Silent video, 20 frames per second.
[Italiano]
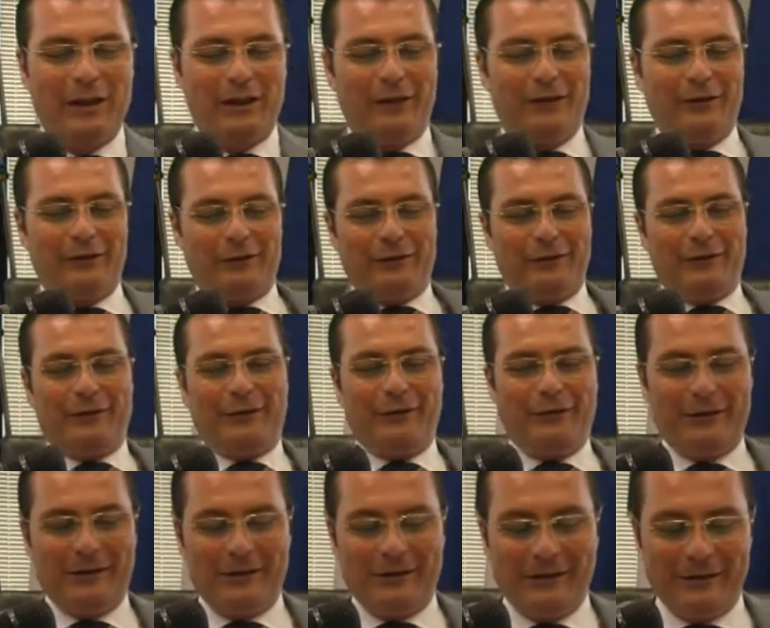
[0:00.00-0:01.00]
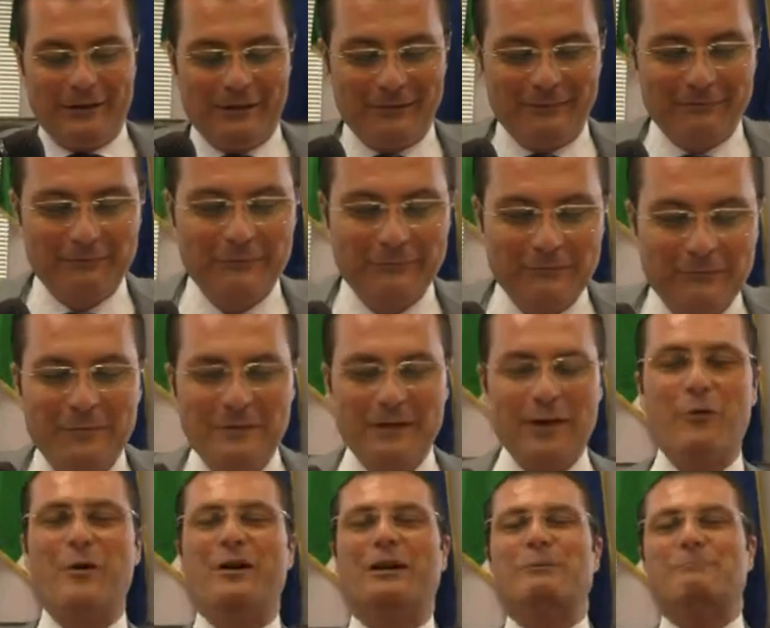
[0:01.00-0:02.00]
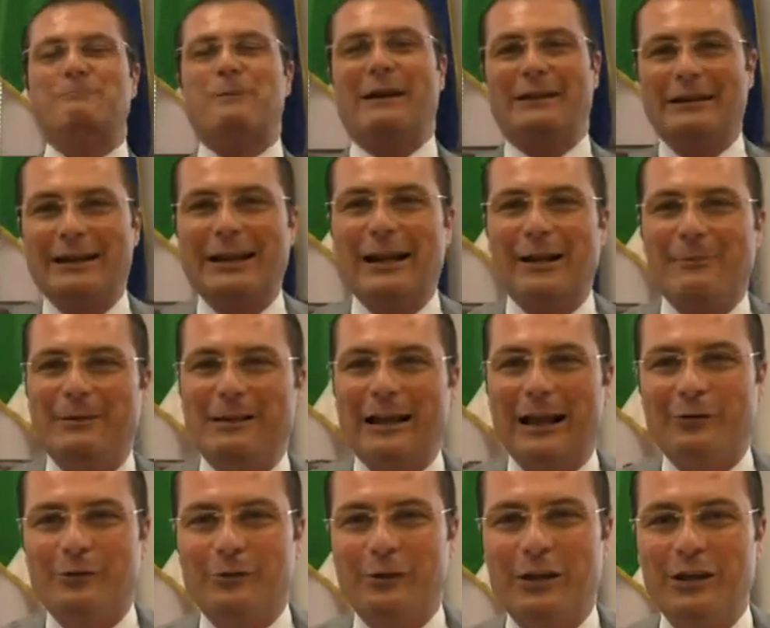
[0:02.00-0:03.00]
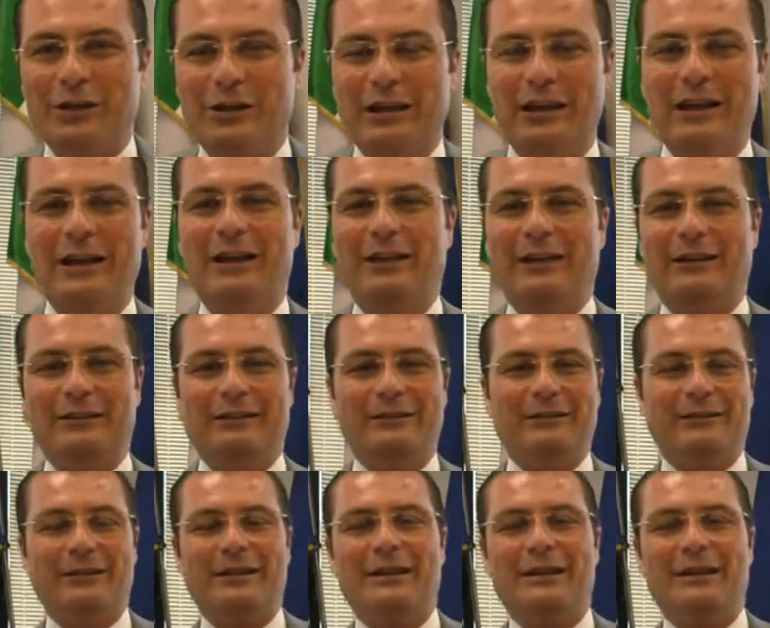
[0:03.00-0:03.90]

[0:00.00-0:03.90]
Eh, da qualche parte è capitato che eh,